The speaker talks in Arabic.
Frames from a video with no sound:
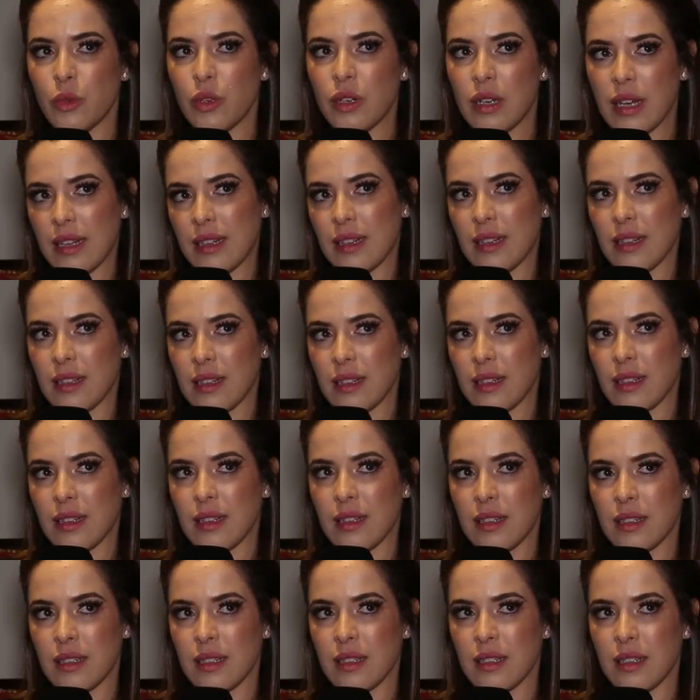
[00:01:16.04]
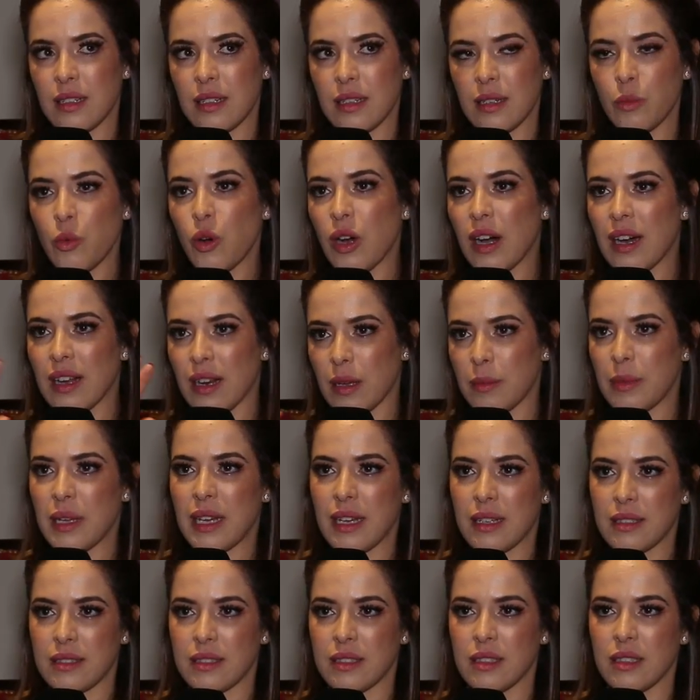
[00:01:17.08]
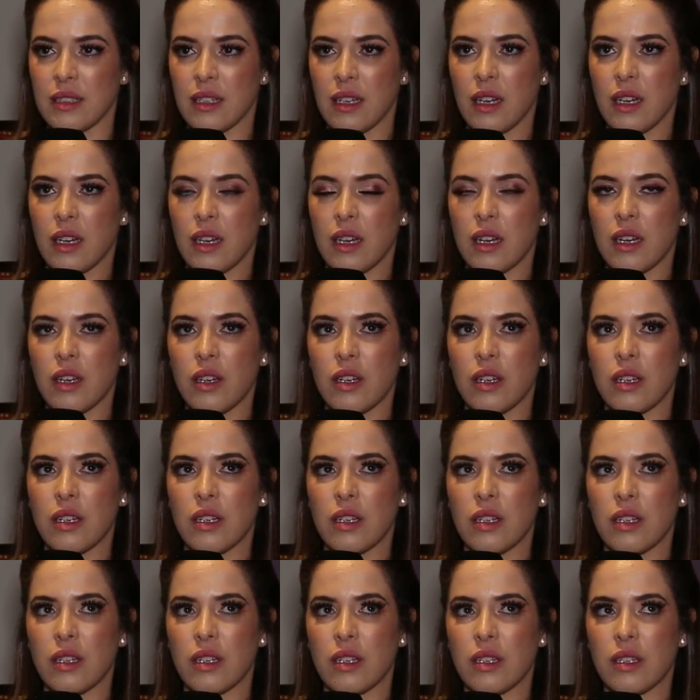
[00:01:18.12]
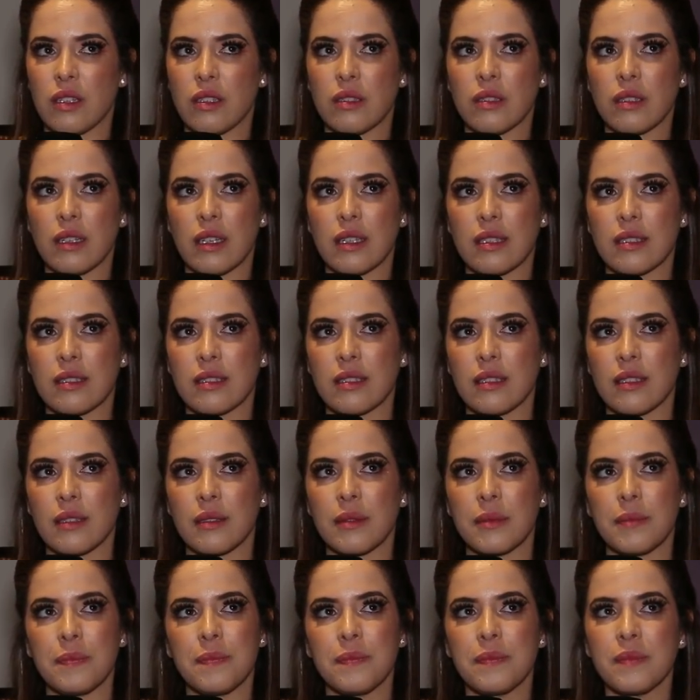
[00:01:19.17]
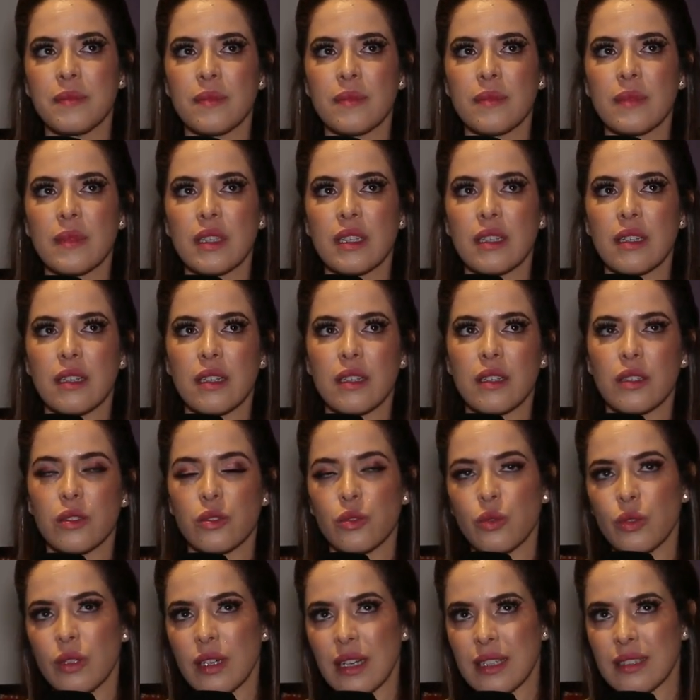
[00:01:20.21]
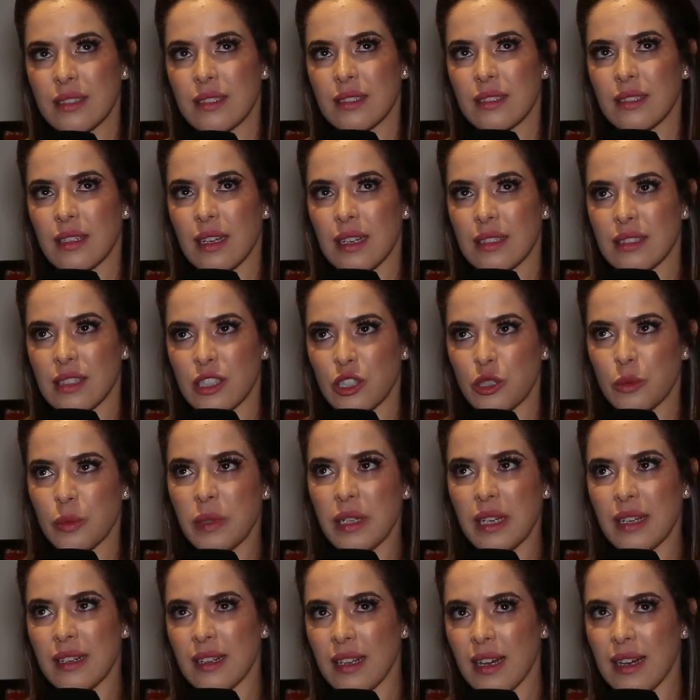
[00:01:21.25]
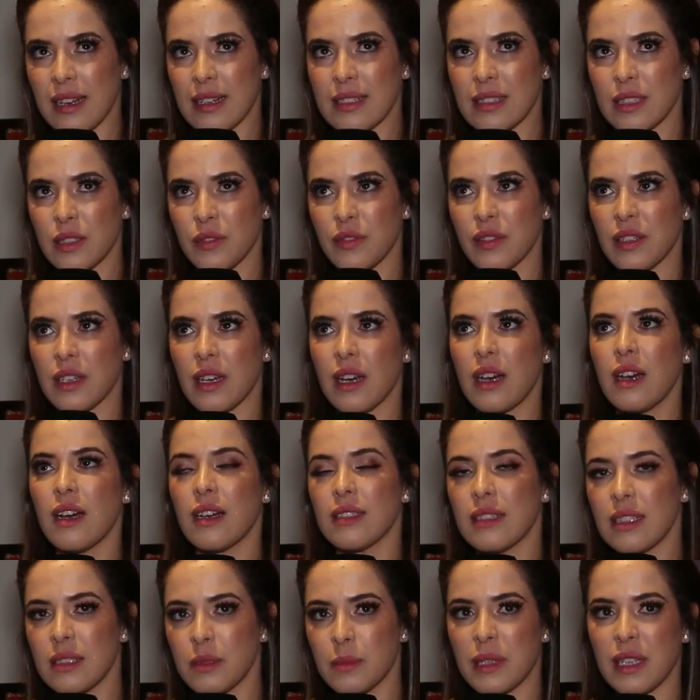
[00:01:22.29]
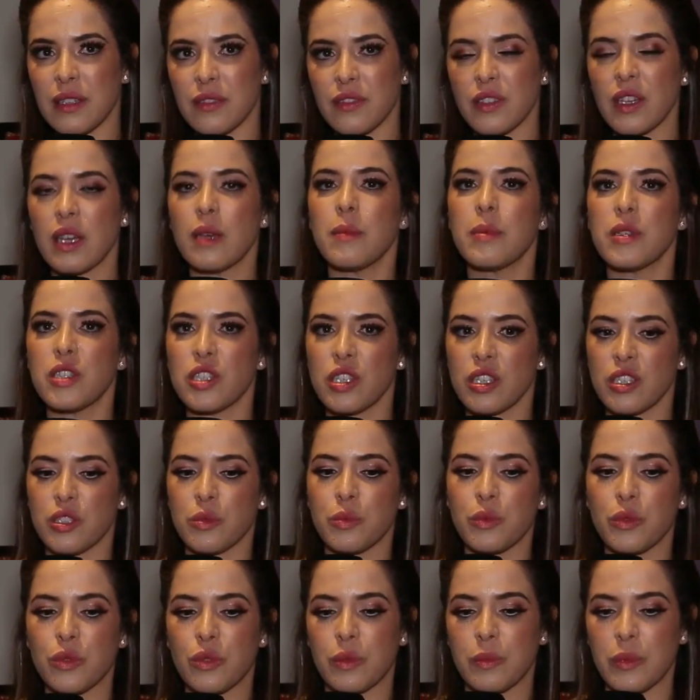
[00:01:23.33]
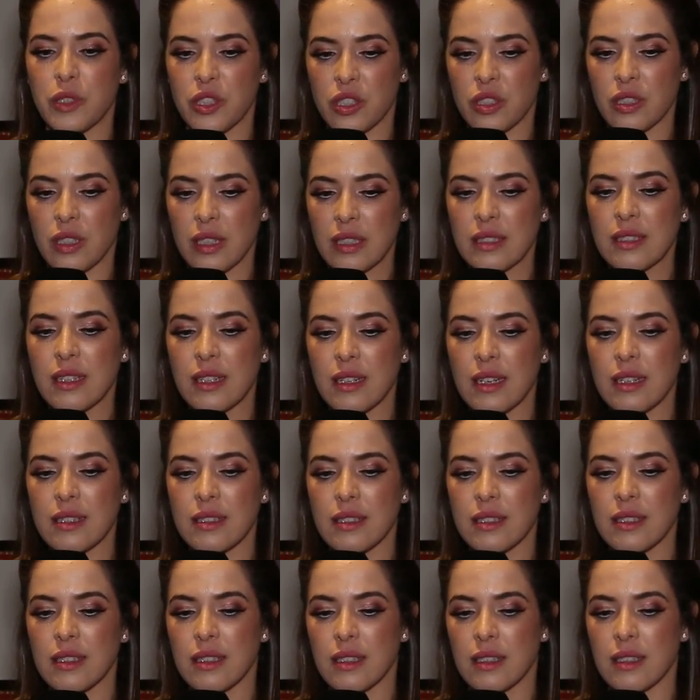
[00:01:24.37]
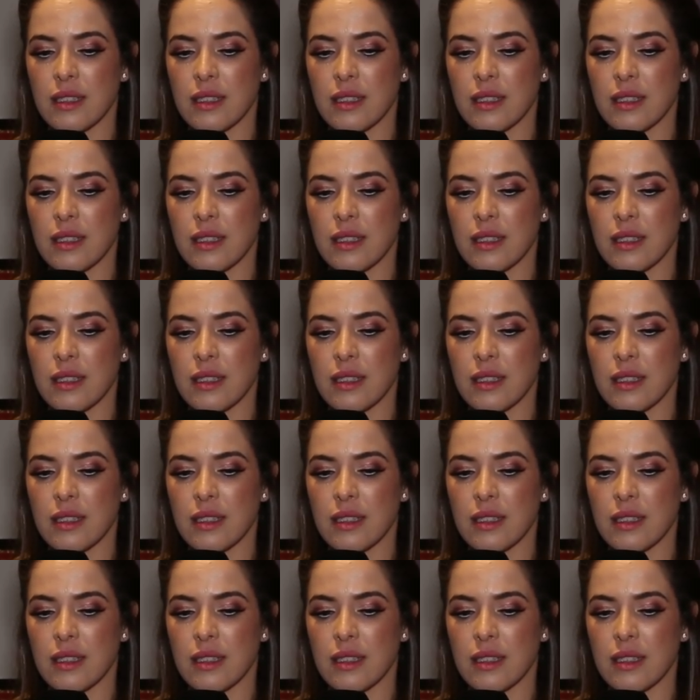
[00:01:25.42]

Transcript: هاد المقاربه هادي آه، خاص آه، تكون كتعجبك كتلقى راسك فيها غادي تبدع فيها باش يعجبوا باش حتى الناس